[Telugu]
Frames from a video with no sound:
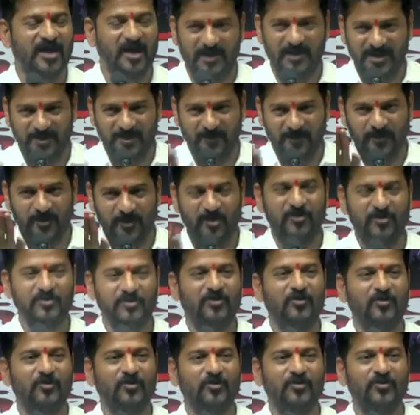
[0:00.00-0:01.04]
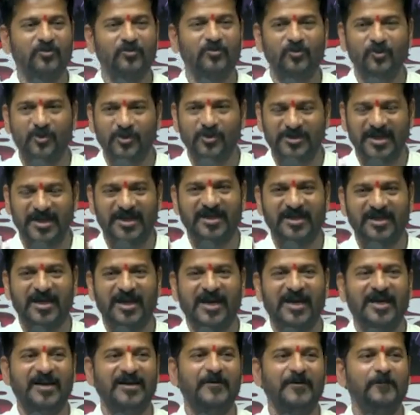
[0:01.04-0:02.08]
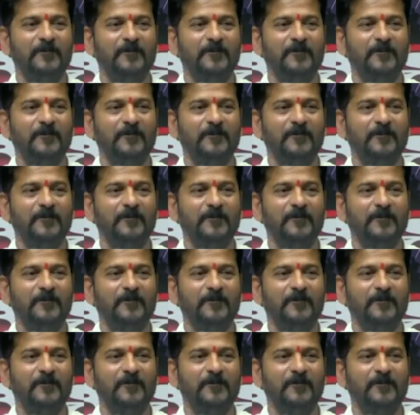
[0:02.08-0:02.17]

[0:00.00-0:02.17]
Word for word: కాబట్టి ఇప్పుడు నూతనంగా